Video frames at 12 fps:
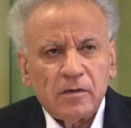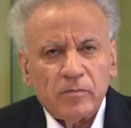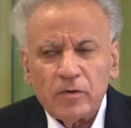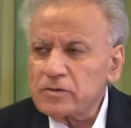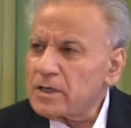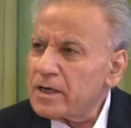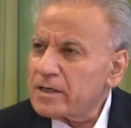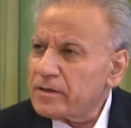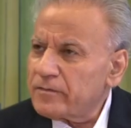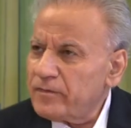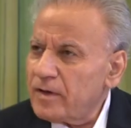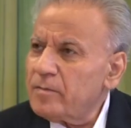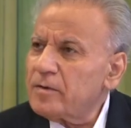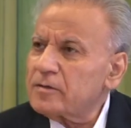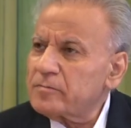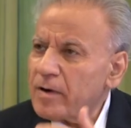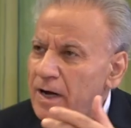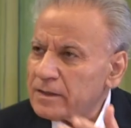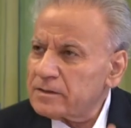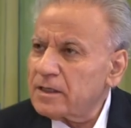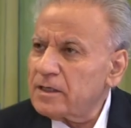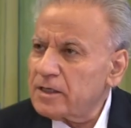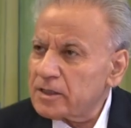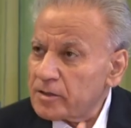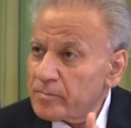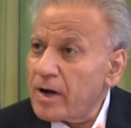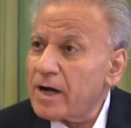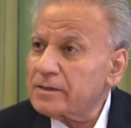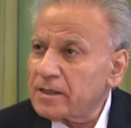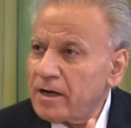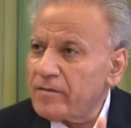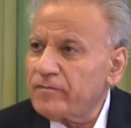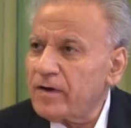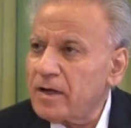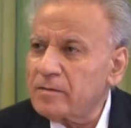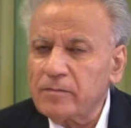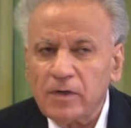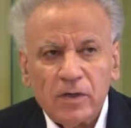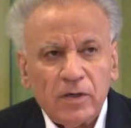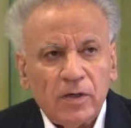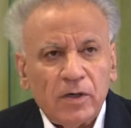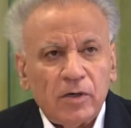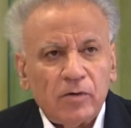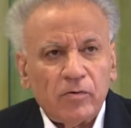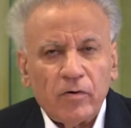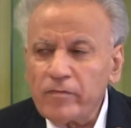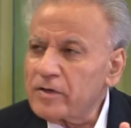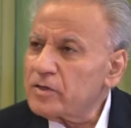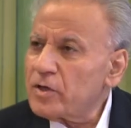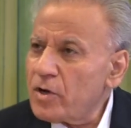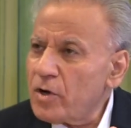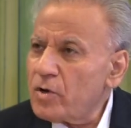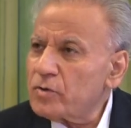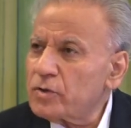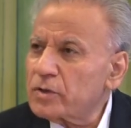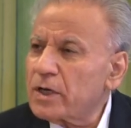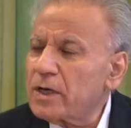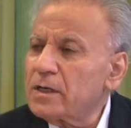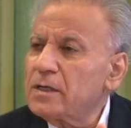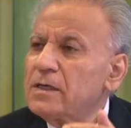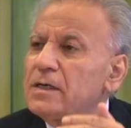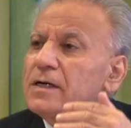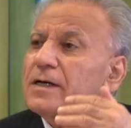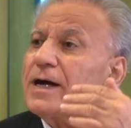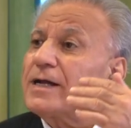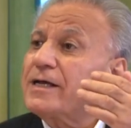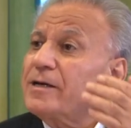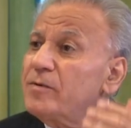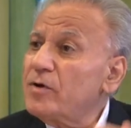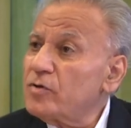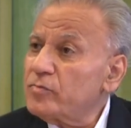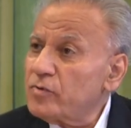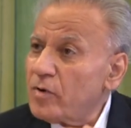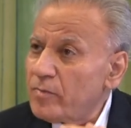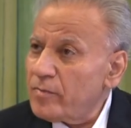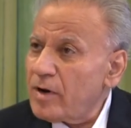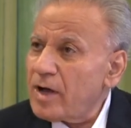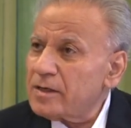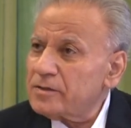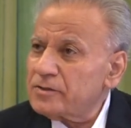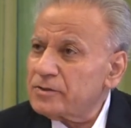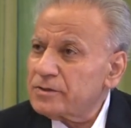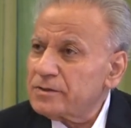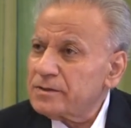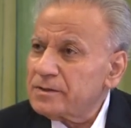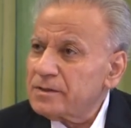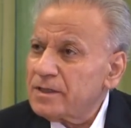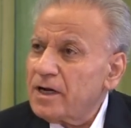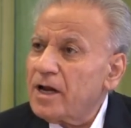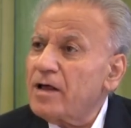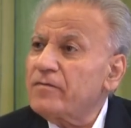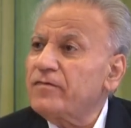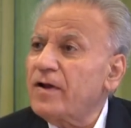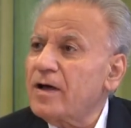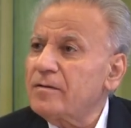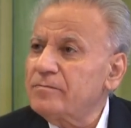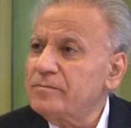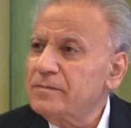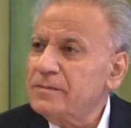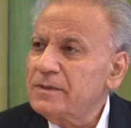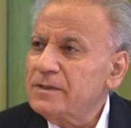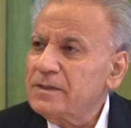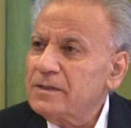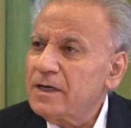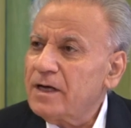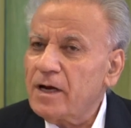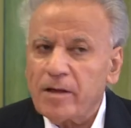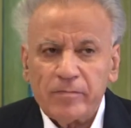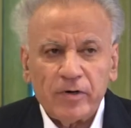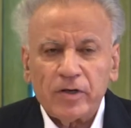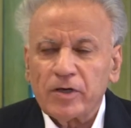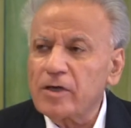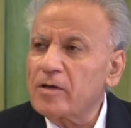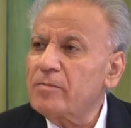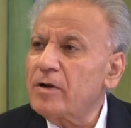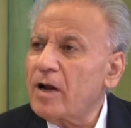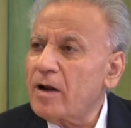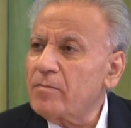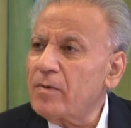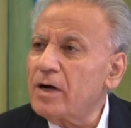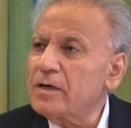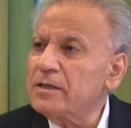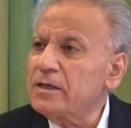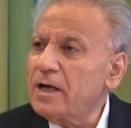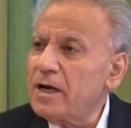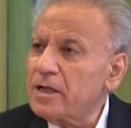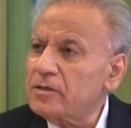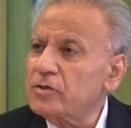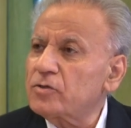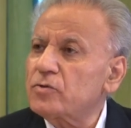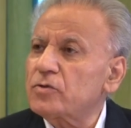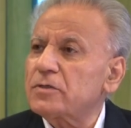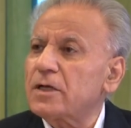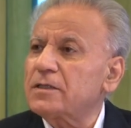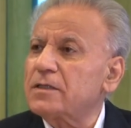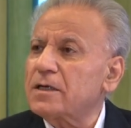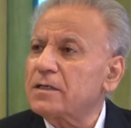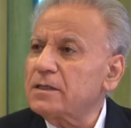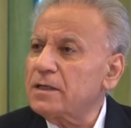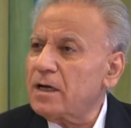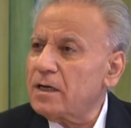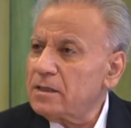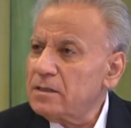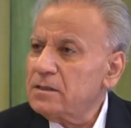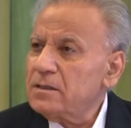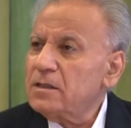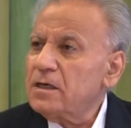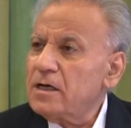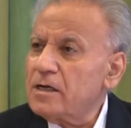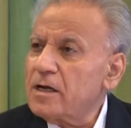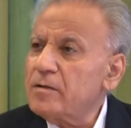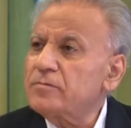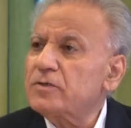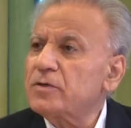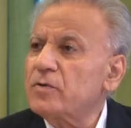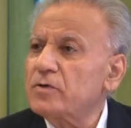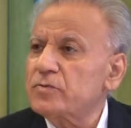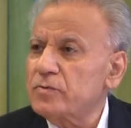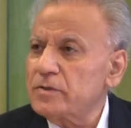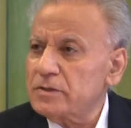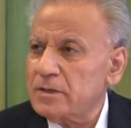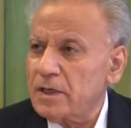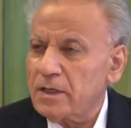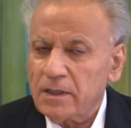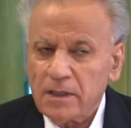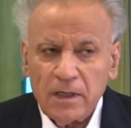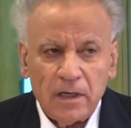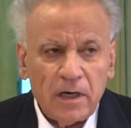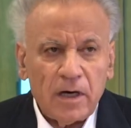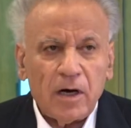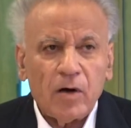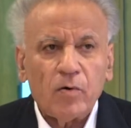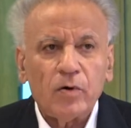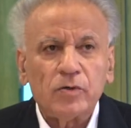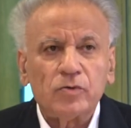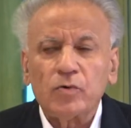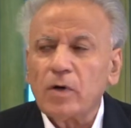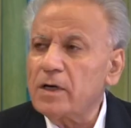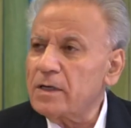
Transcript: مزعج فيلم طباعة طباعة الأفلام ومثل لوديكا كان يعمل الدوبلاج للأفلام الأمريكية بالألمانية التي تصدر إلى النمسا وسويسرا نعم. أو الدول